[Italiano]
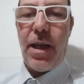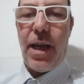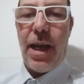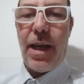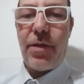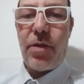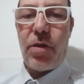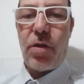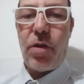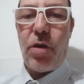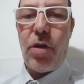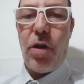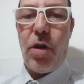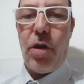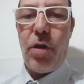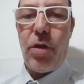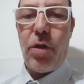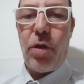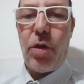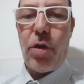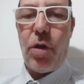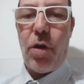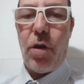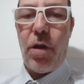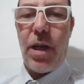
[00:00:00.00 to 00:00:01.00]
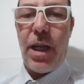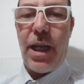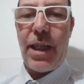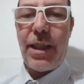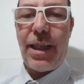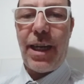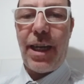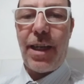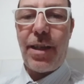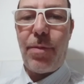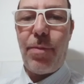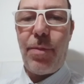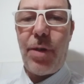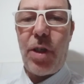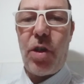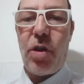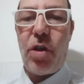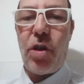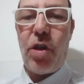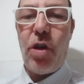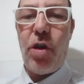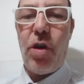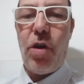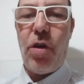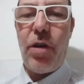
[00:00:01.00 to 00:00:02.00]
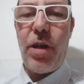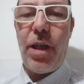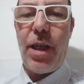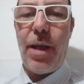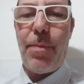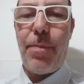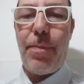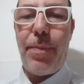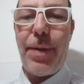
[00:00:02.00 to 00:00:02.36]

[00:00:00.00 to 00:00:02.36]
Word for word: Ascolto la trasmissione